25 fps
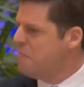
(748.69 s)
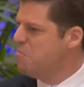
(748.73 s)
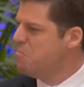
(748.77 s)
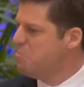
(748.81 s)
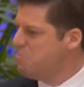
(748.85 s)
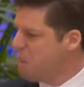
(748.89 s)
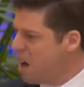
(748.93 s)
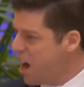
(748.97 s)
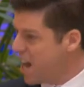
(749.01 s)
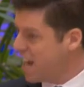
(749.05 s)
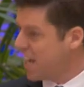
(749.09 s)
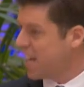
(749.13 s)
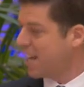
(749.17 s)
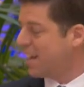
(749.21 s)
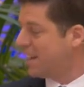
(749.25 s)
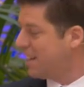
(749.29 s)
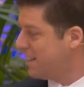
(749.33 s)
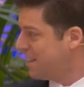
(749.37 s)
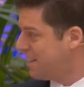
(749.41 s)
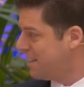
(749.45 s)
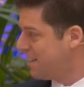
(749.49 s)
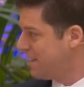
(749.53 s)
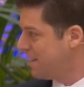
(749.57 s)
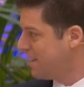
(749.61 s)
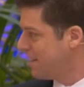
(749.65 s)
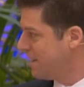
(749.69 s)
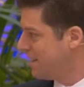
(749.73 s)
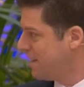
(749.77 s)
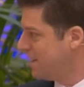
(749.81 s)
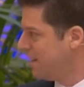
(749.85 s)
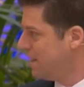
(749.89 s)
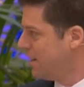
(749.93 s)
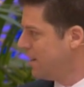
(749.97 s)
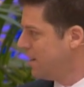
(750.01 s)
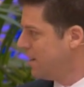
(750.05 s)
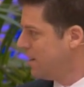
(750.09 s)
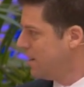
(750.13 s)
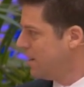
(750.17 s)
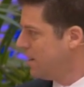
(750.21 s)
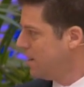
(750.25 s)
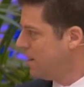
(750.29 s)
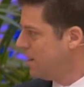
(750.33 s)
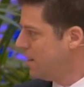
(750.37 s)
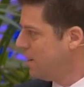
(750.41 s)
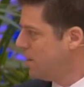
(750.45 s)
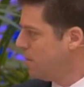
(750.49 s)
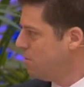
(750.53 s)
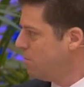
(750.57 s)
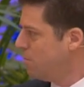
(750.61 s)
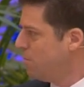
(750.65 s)
Wir sprechen die
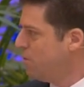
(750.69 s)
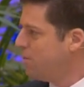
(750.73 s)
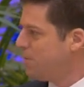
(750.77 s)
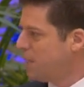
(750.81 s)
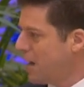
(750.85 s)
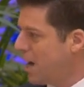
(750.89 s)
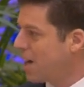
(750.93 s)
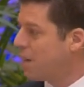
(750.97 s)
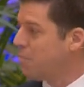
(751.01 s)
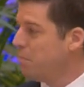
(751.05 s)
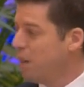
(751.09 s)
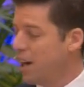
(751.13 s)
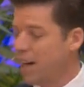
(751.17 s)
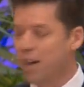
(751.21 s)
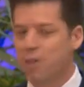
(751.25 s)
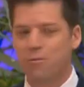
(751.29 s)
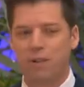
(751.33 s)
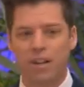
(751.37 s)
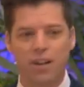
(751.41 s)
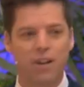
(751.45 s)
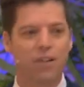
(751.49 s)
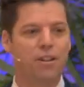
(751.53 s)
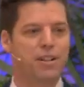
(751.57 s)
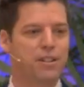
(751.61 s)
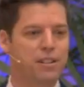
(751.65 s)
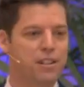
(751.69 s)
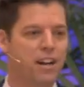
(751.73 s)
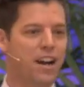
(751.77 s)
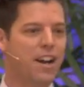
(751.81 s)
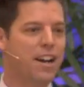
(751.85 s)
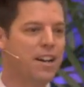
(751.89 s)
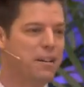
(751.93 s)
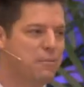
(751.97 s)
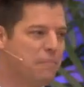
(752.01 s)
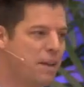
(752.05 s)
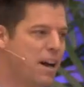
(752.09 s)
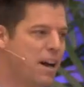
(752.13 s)
Geldsprache und wissen, was wir meinen.